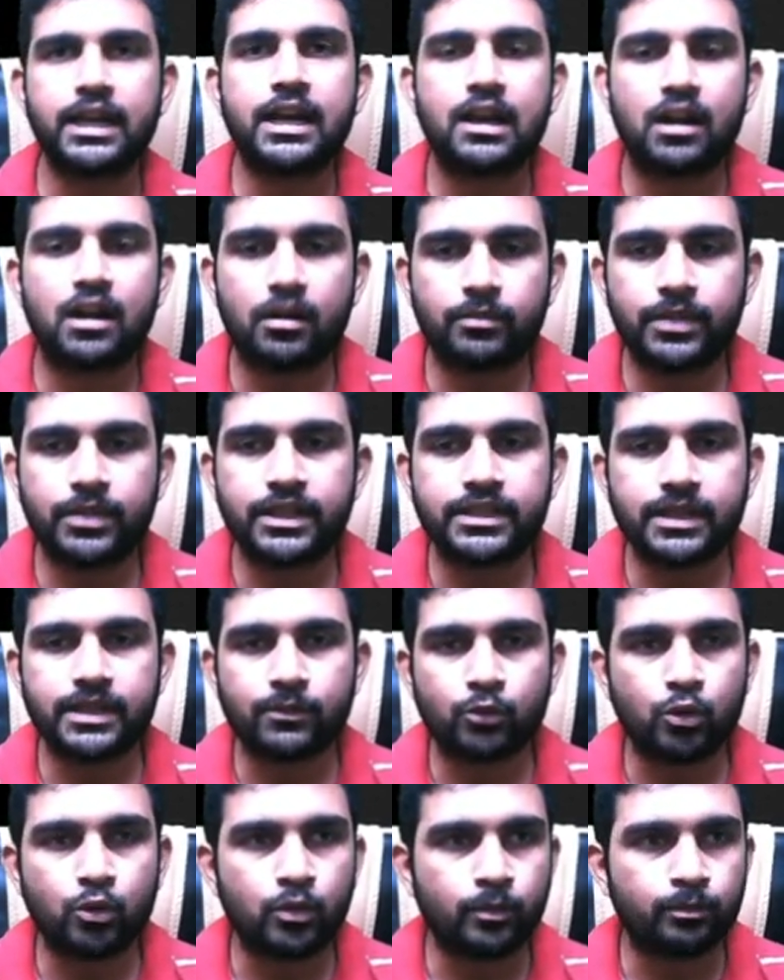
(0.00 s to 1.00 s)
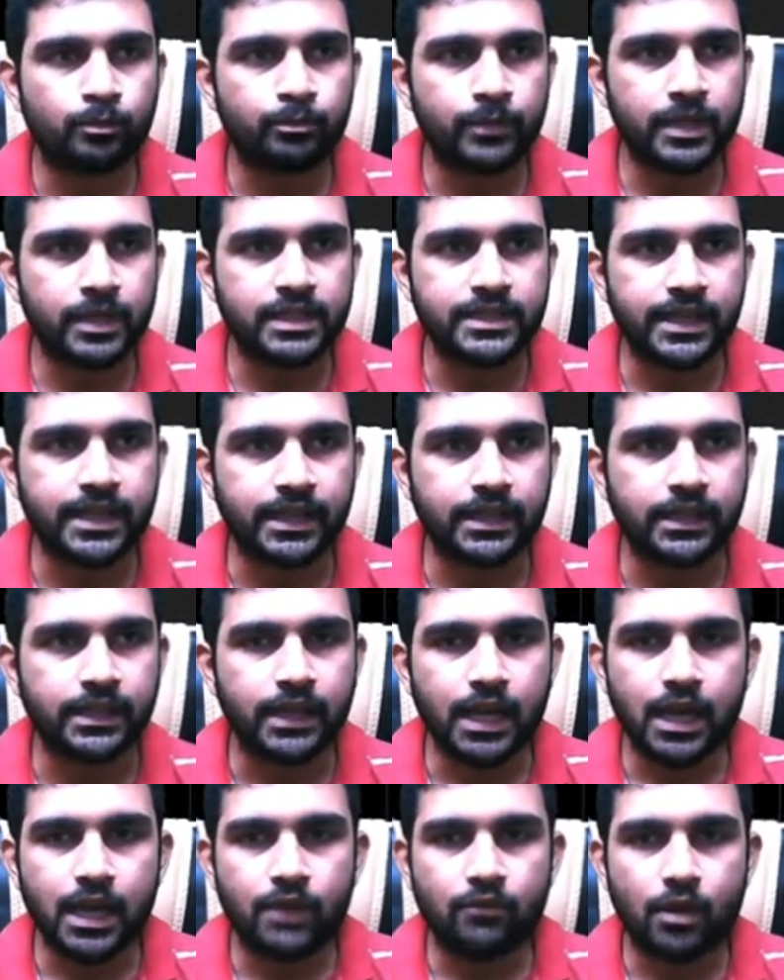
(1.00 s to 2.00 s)
अपडेट्स आपको मिल जाएंगी
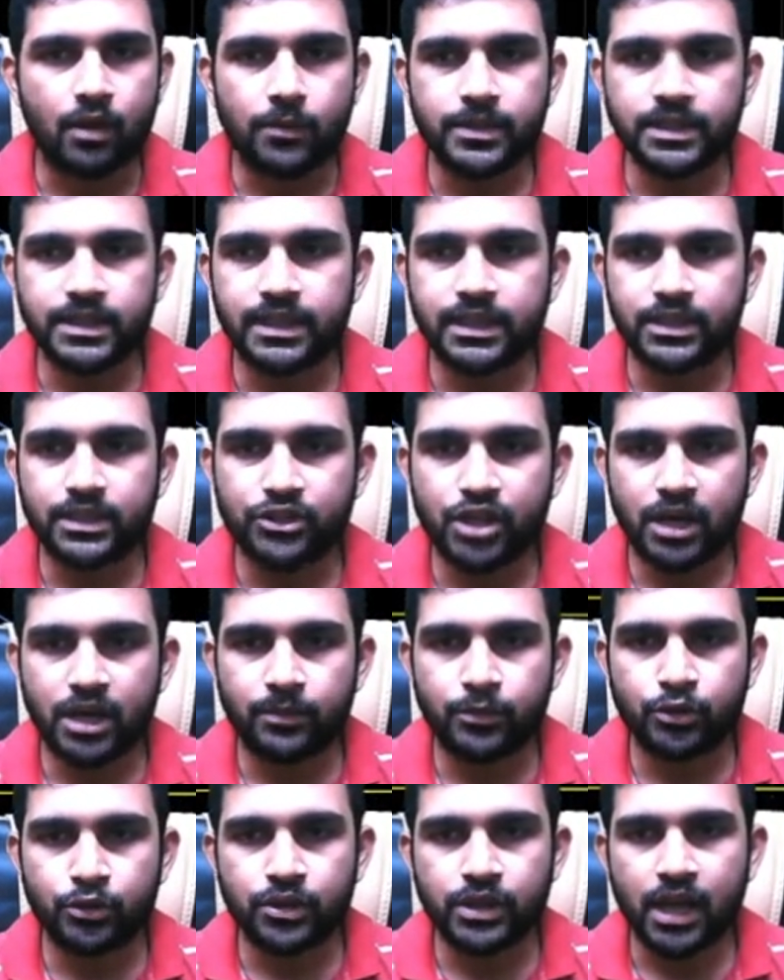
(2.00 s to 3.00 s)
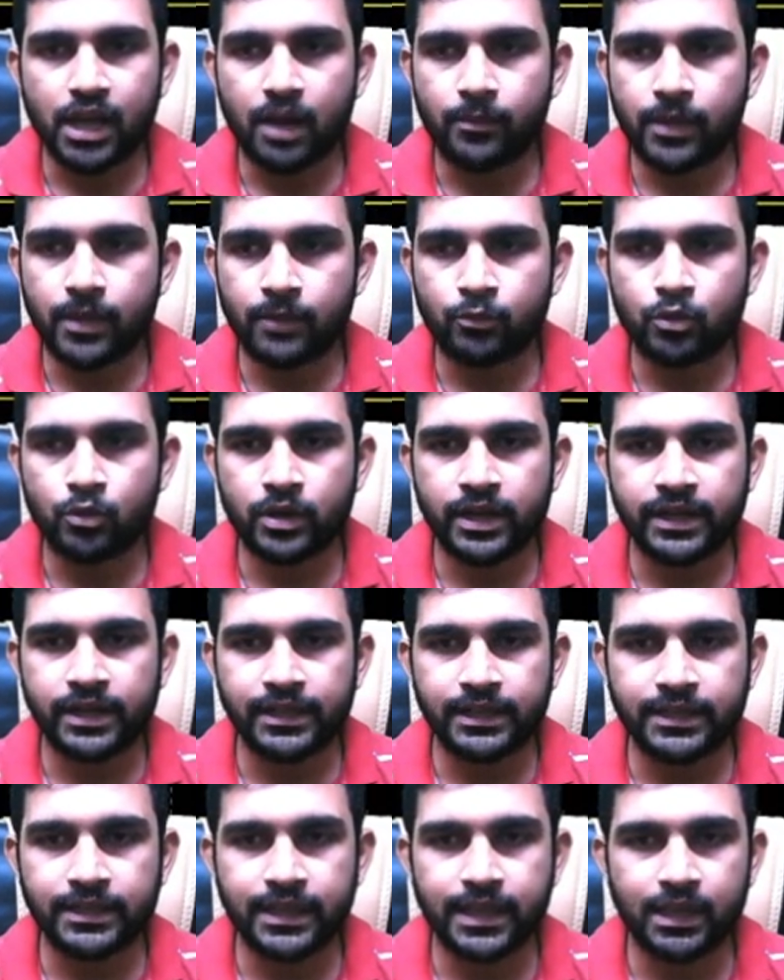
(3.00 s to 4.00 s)
वापस आते हैं चार्ट पे तो यहाँ पे आपको करेंटली
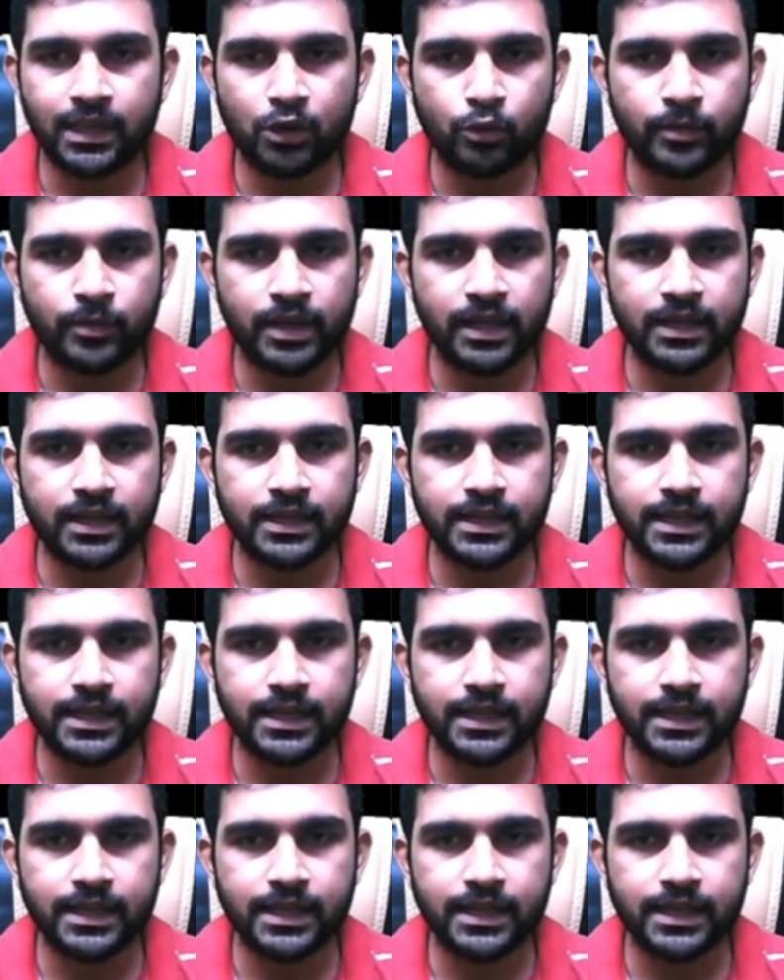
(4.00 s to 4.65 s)
देखने को मिलेगा कि